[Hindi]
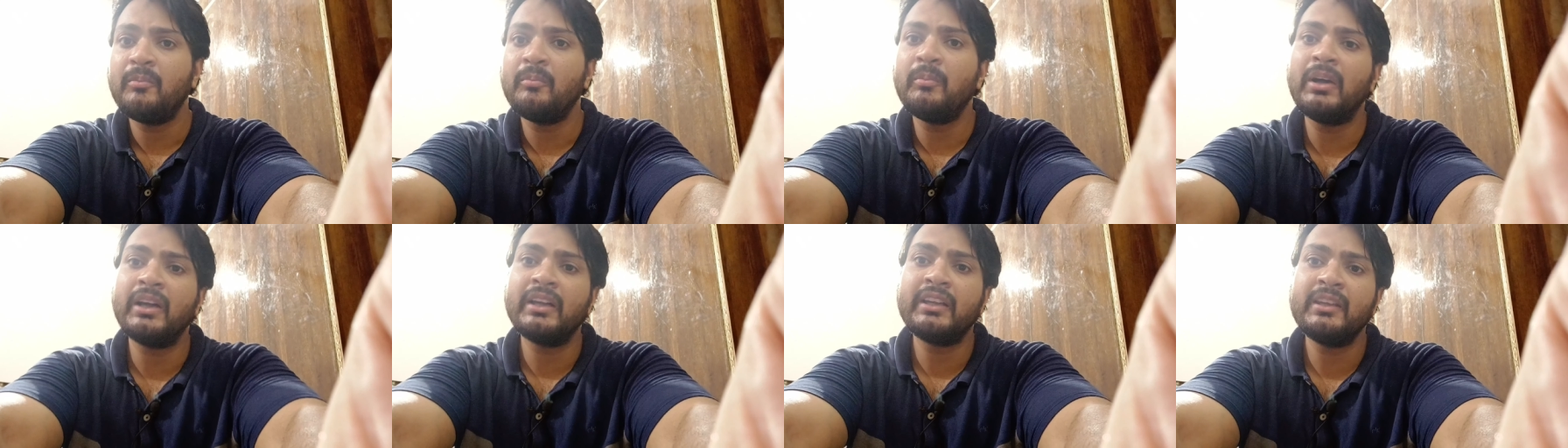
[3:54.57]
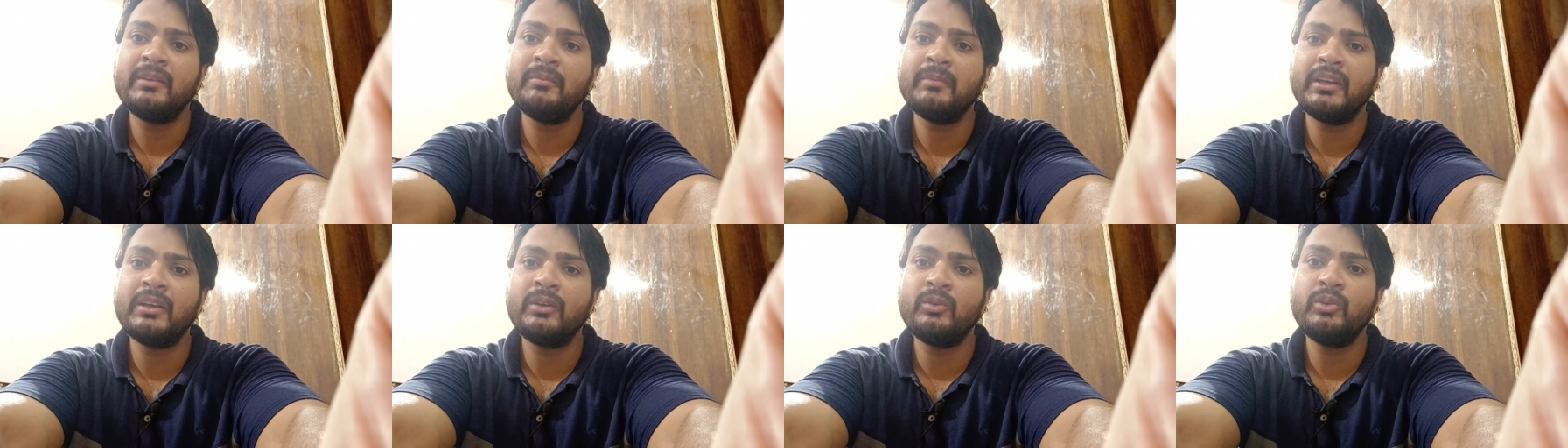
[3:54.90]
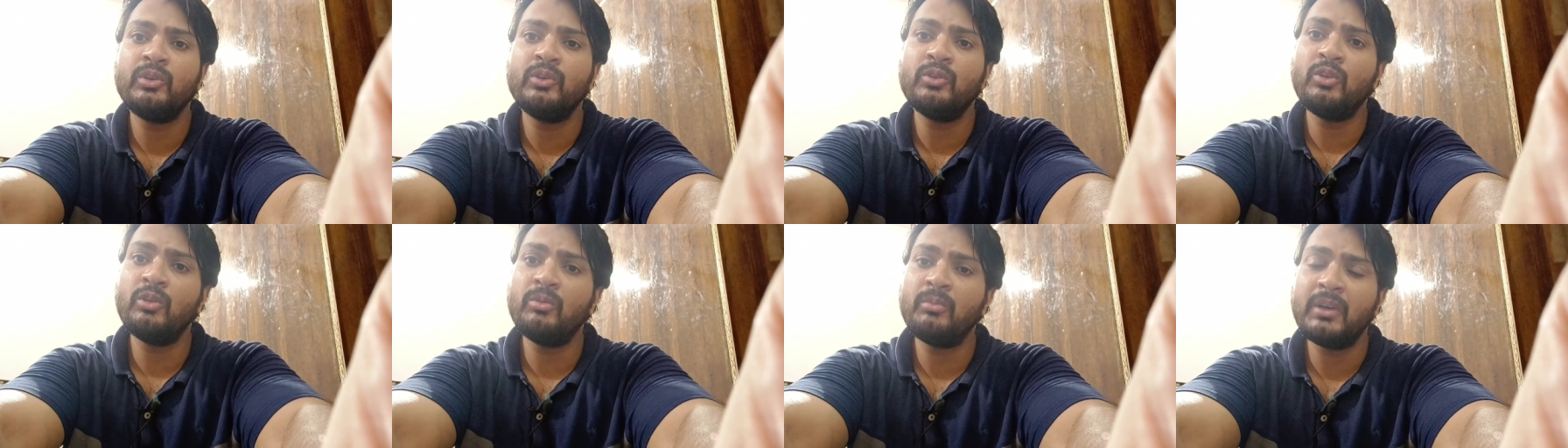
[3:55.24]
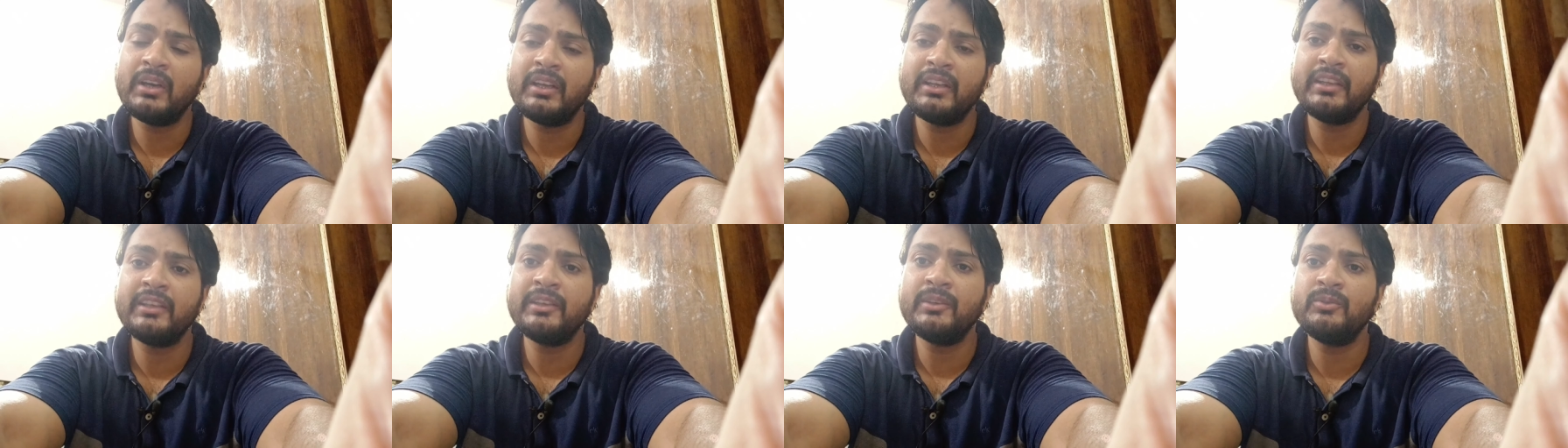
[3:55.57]
बाकी मैं कोई उलमा
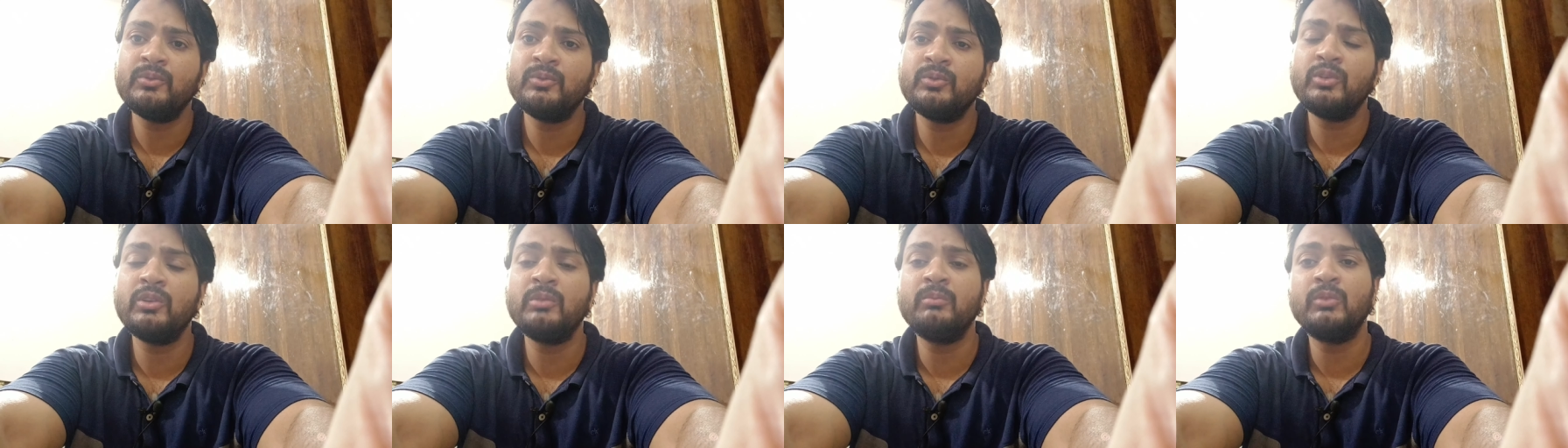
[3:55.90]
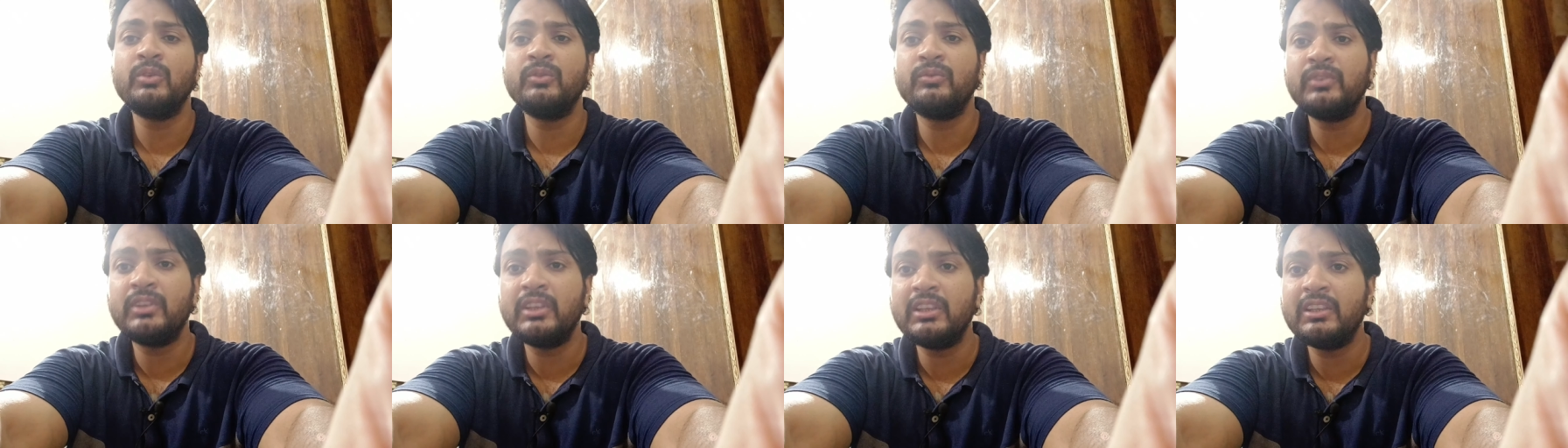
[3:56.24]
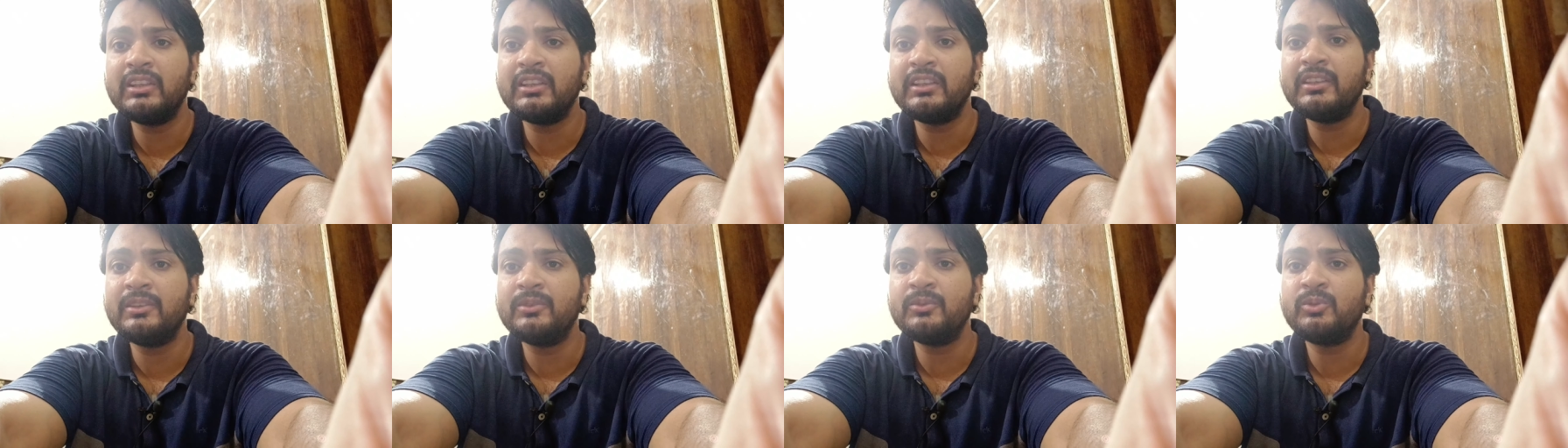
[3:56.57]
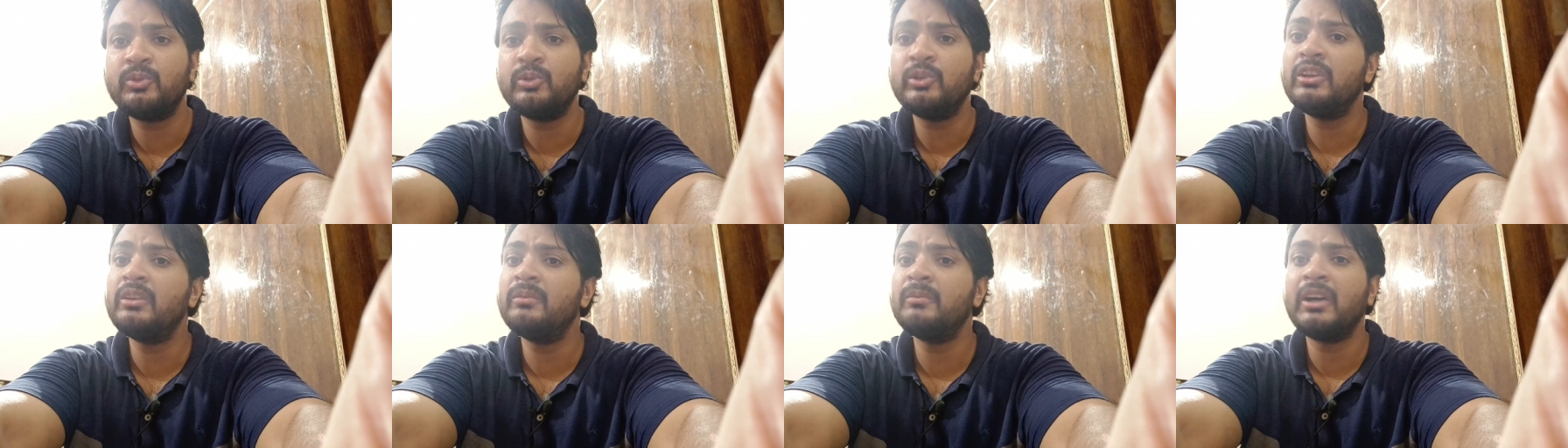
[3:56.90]
नहीं हूँ कोई मुफ्ती नहीं हूँ
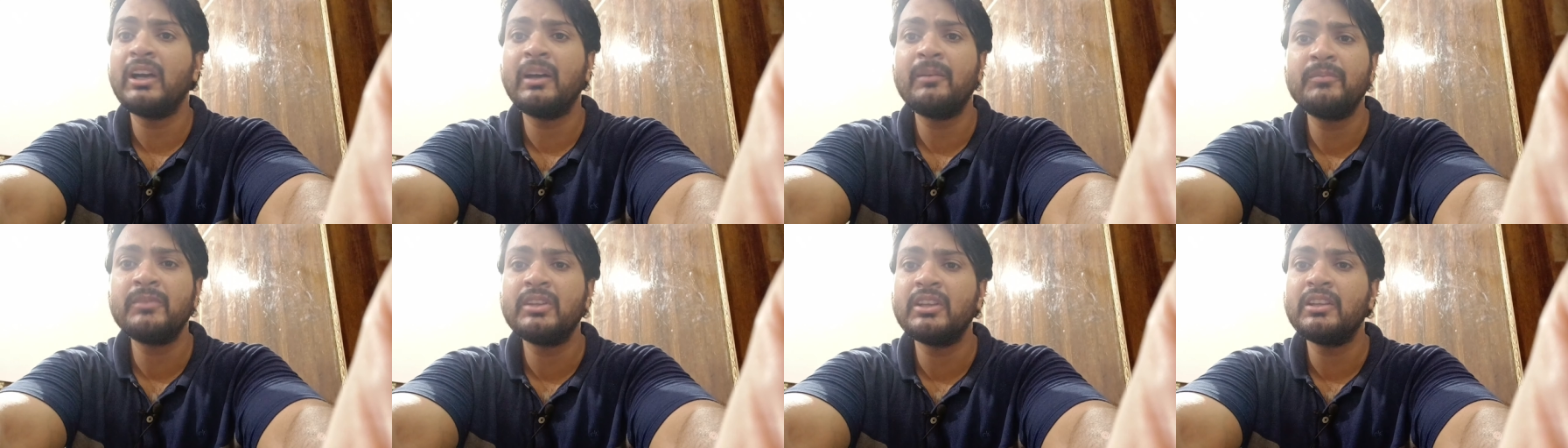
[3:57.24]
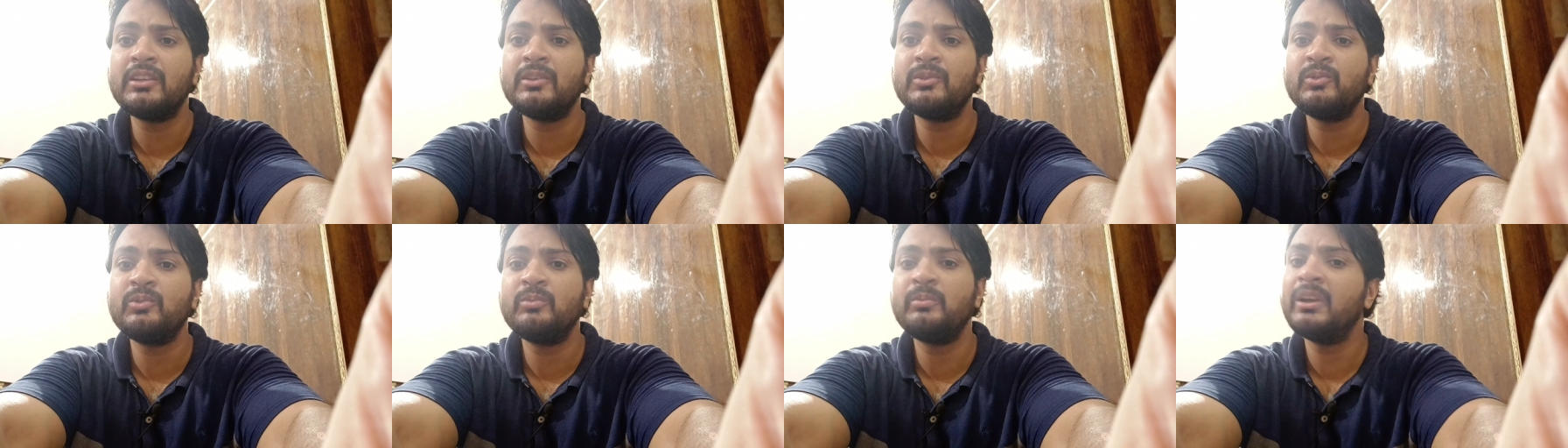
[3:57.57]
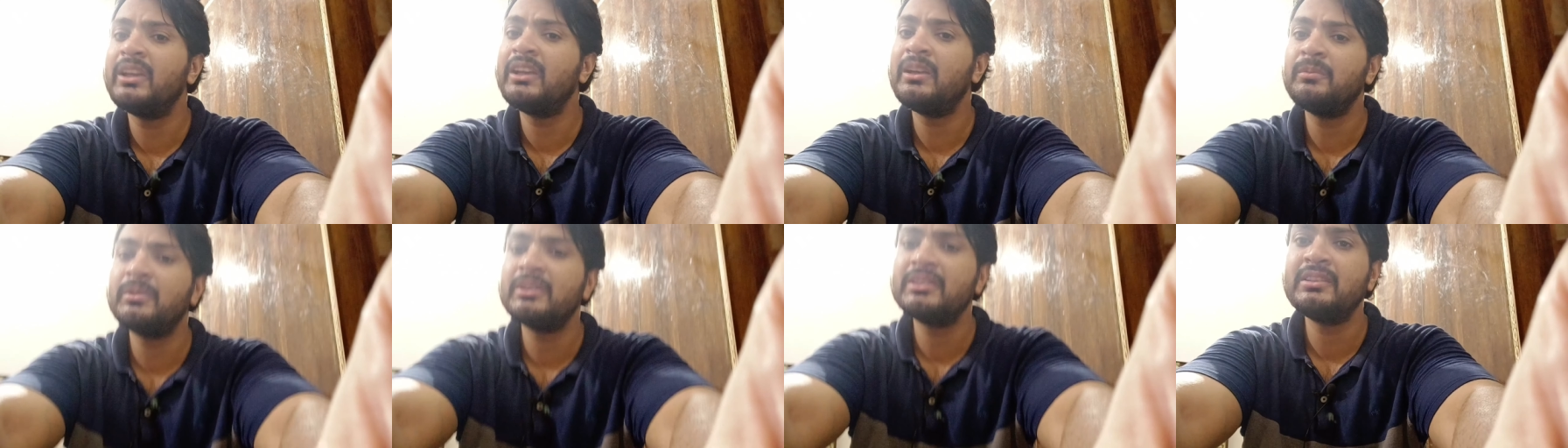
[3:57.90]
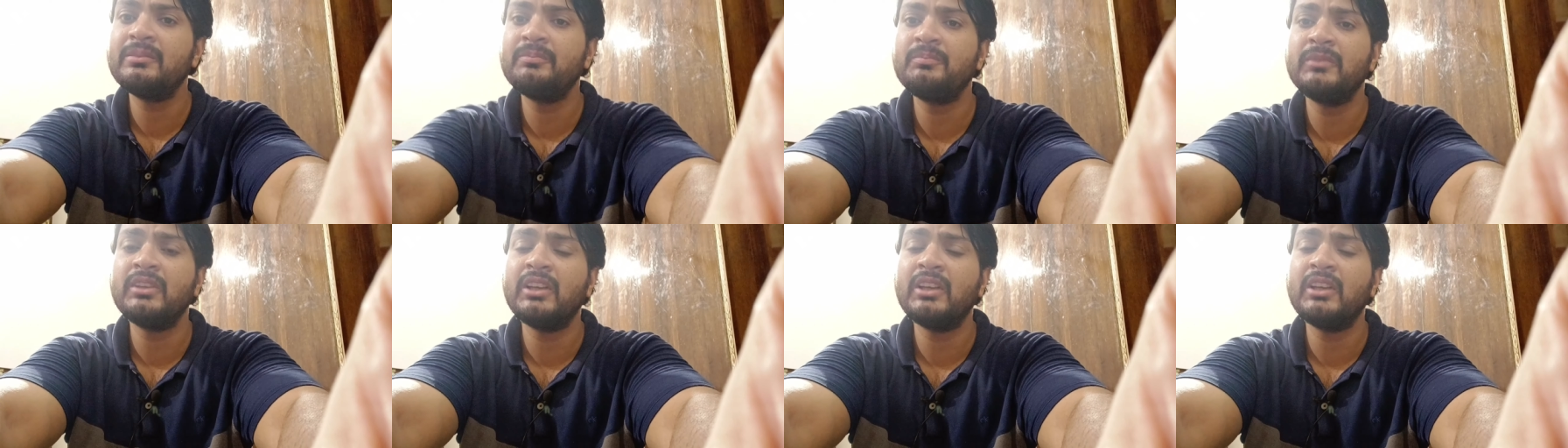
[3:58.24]
कोई इमाम नहीं हूँ मैंने बस